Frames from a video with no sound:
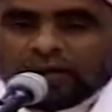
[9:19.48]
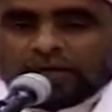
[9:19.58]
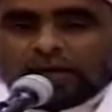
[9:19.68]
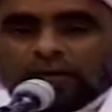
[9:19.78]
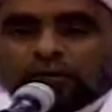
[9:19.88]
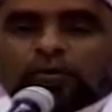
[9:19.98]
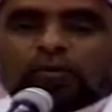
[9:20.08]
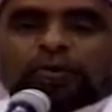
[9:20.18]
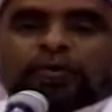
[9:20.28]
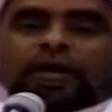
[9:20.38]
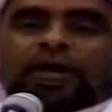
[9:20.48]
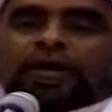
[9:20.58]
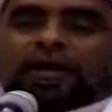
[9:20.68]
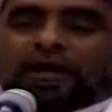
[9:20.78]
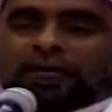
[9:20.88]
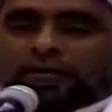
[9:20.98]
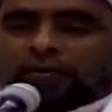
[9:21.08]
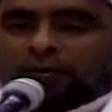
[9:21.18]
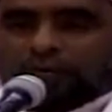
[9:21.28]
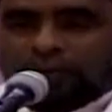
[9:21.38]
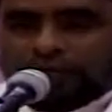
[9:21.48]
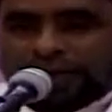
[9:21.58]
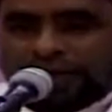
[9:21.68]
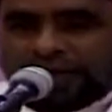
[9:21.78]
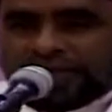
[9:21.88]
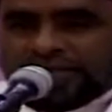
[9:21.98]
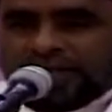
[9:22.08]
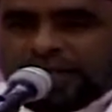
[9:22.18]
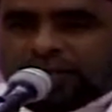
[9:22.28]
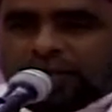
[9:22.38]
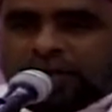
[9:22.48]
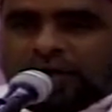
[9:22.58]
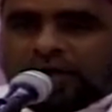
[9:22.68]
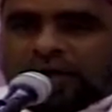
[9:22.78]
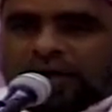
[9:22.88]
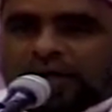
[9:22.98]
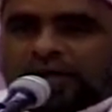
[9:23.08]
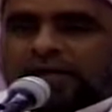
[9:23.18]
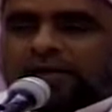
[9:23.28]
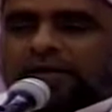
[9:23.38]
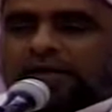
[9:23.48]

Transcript: يقول مولانا أمير المؤمنين سلام الله عليه